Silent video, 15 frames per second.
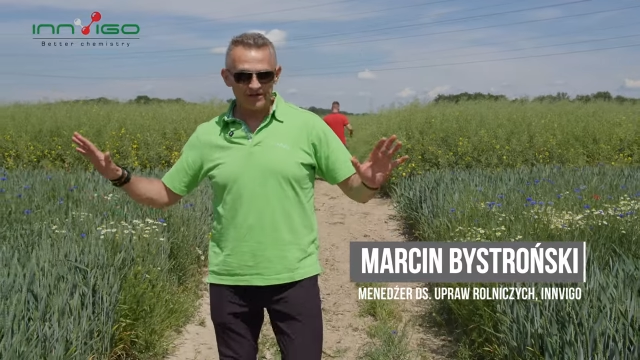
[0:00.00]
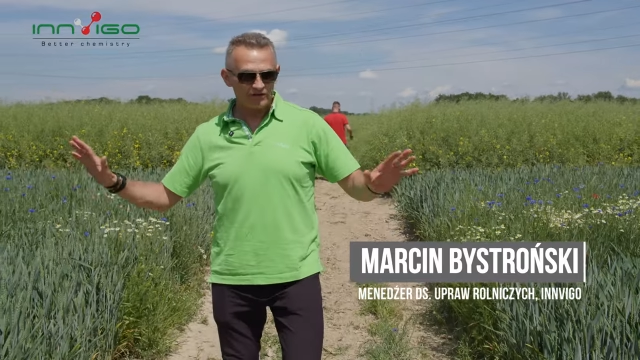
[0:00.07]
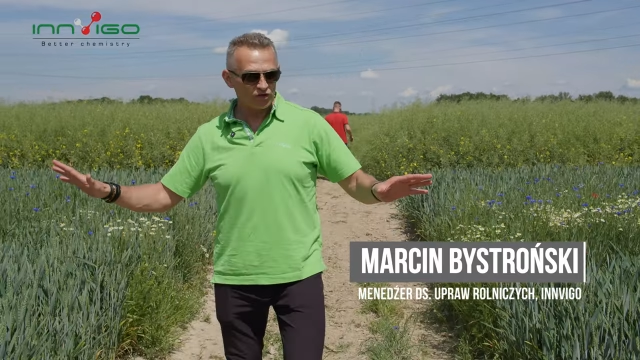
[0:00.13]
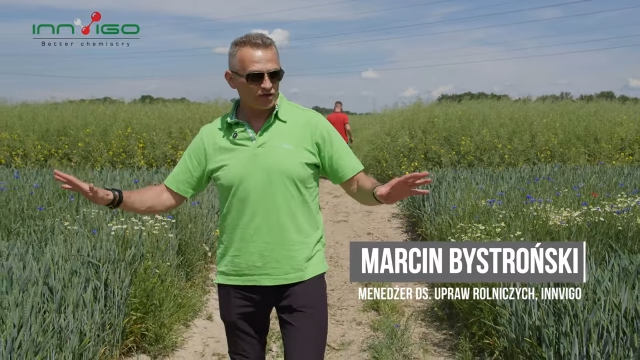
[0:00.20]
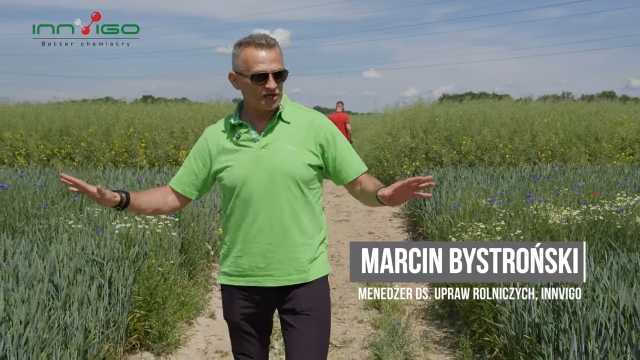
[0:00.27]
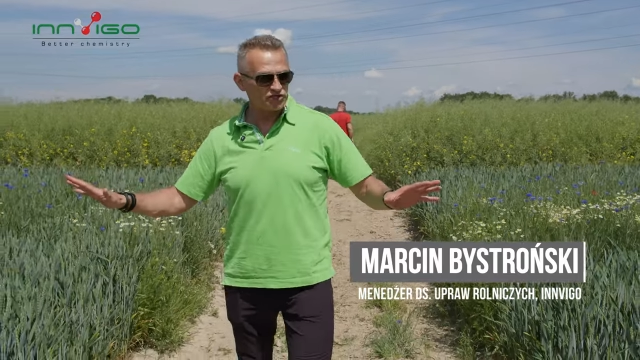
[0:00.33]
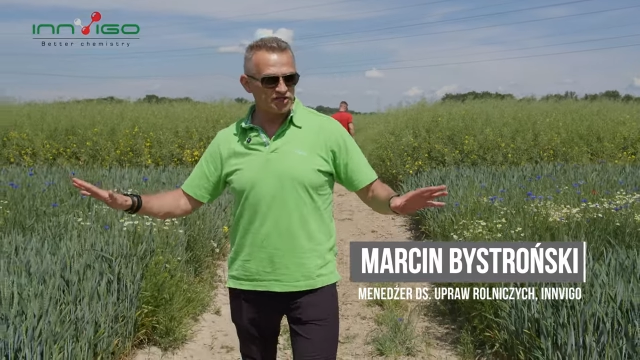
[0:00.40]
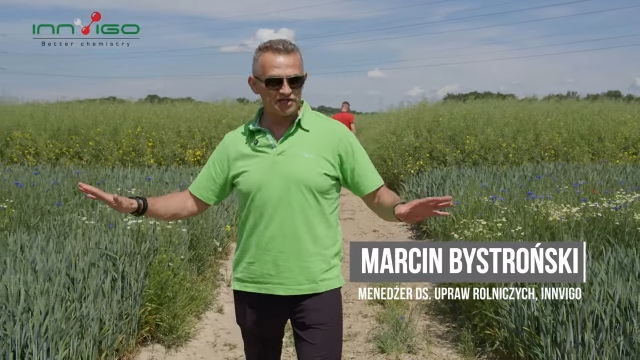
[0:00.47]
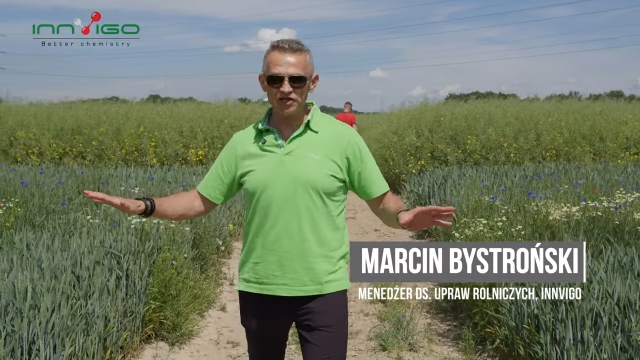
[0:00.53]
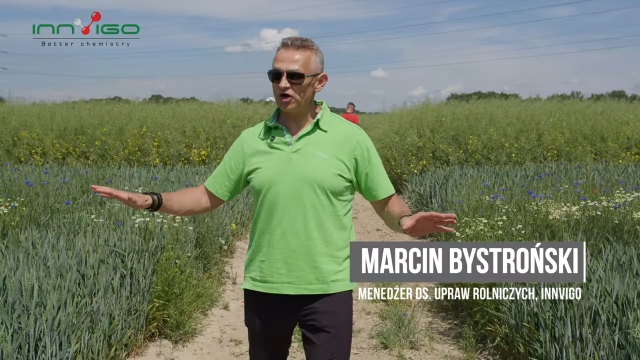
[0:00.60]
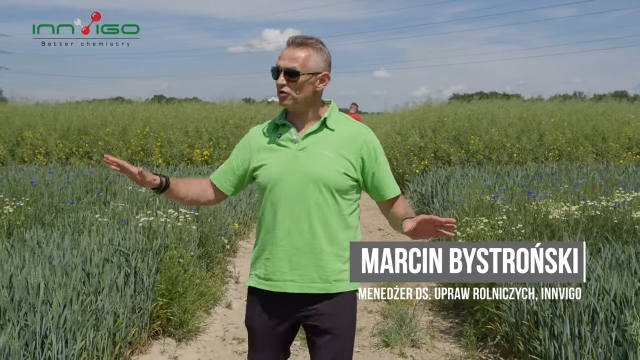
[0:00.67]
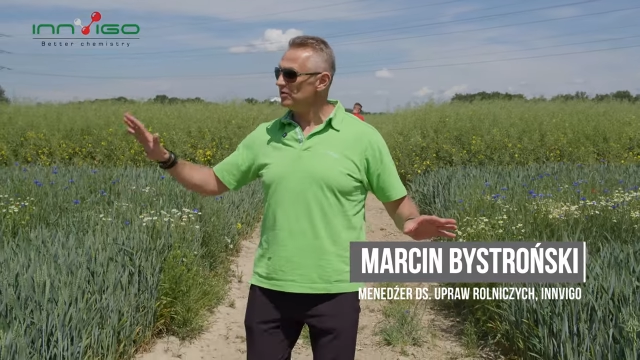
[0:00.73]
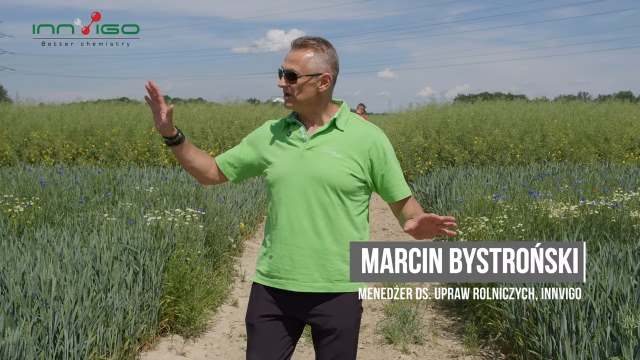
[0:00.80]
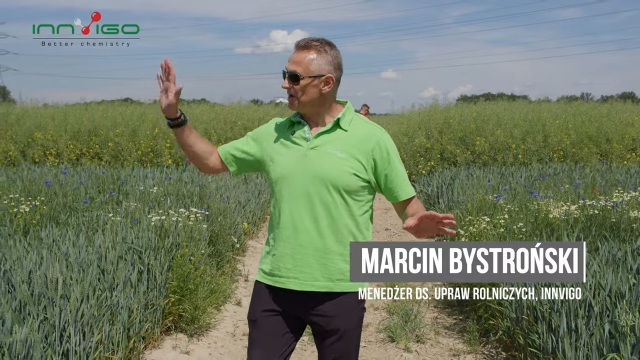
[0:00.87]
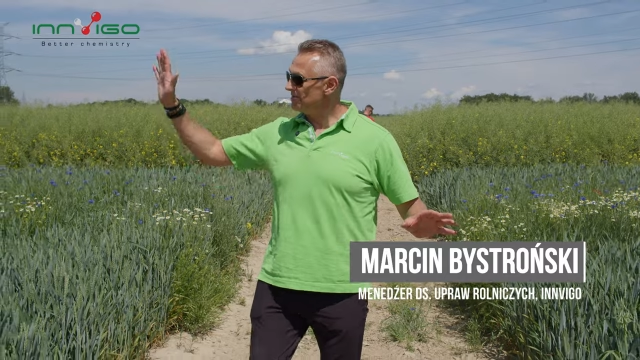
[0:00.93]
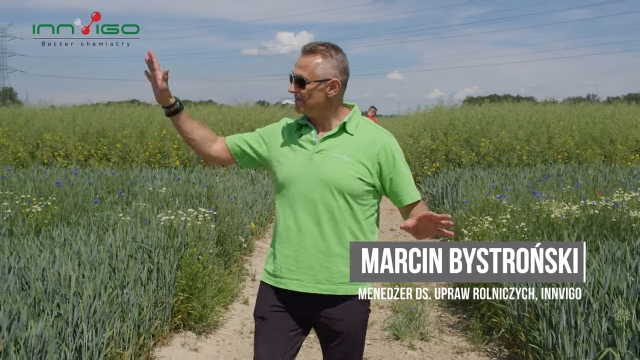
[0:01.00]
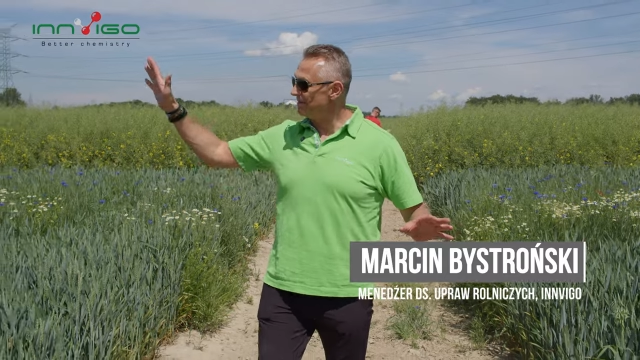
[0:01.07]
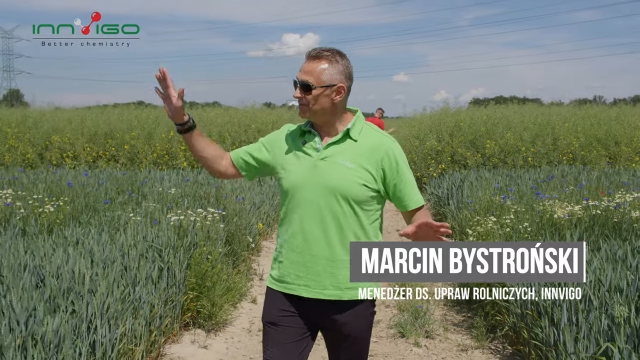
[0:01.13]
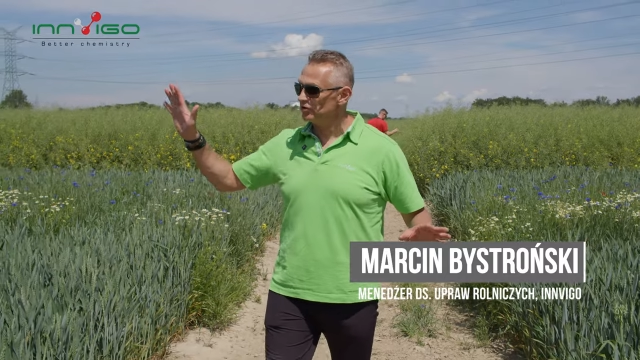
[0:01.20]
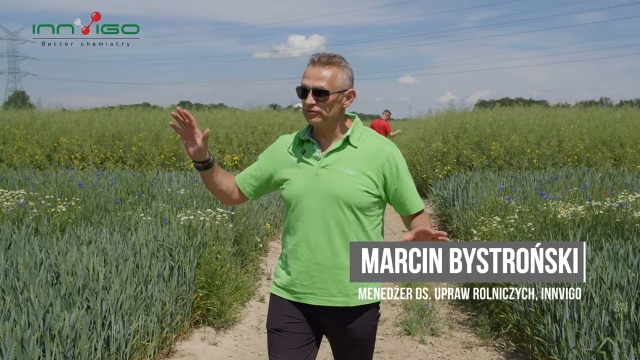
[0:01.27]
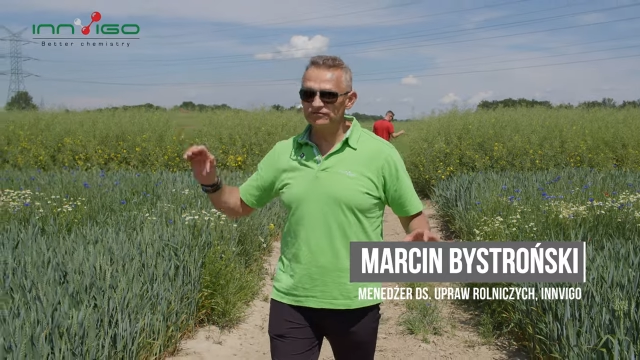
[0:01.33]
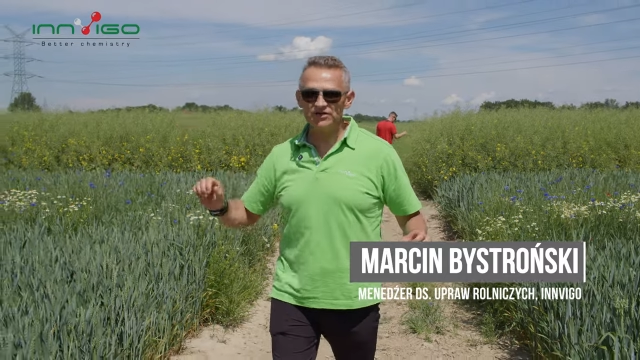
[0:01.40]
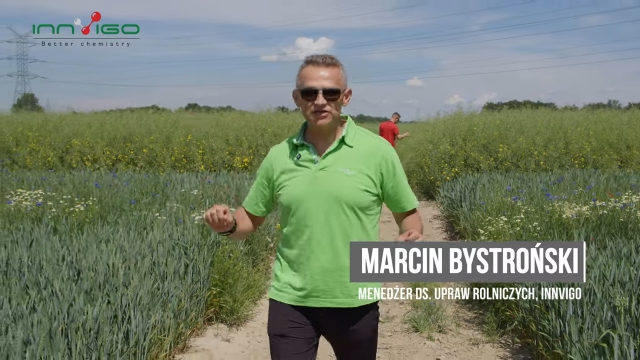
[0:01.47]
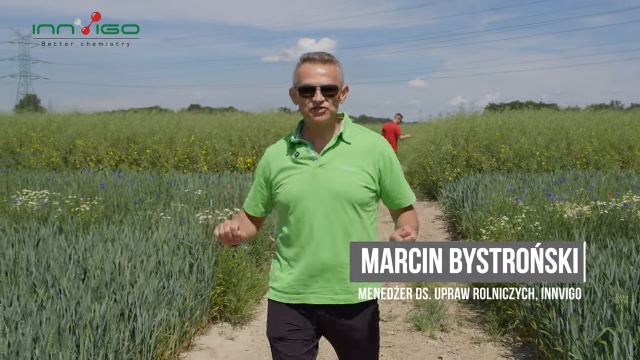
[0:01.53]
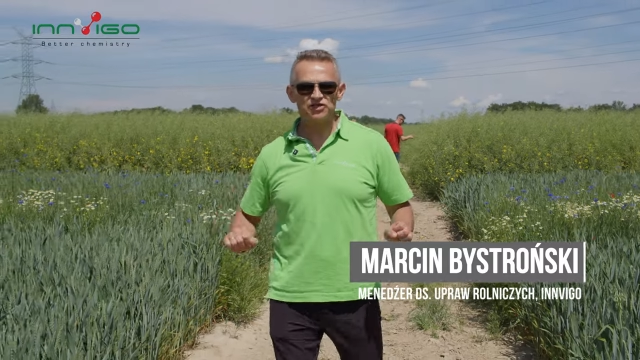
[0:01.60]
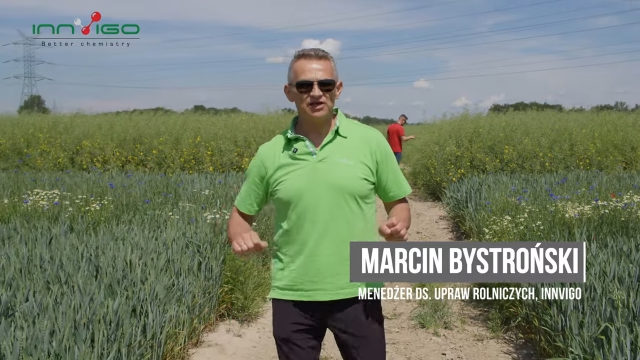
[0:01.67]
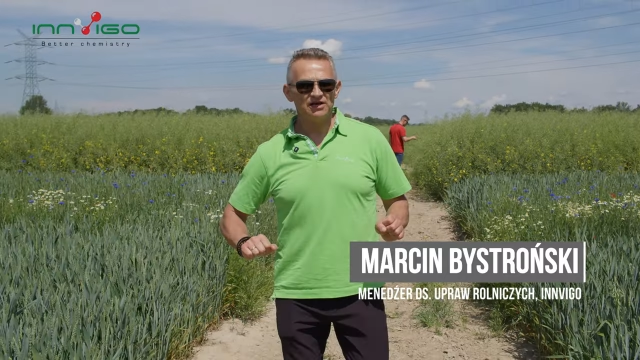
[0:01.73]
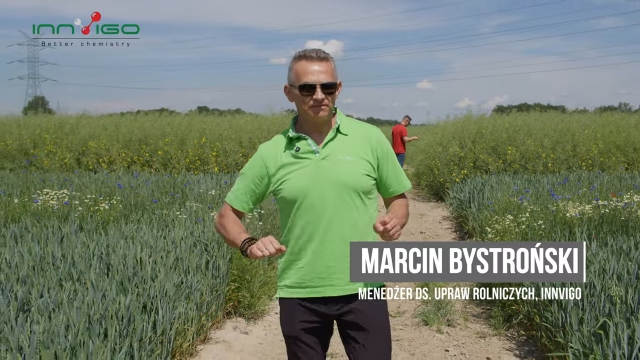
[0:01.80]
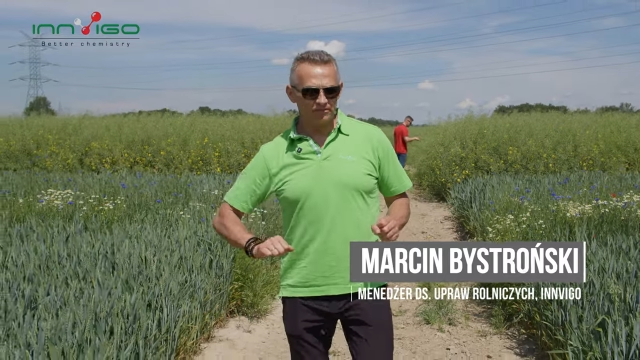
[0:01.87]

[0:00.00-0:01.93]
To jesienią mamy również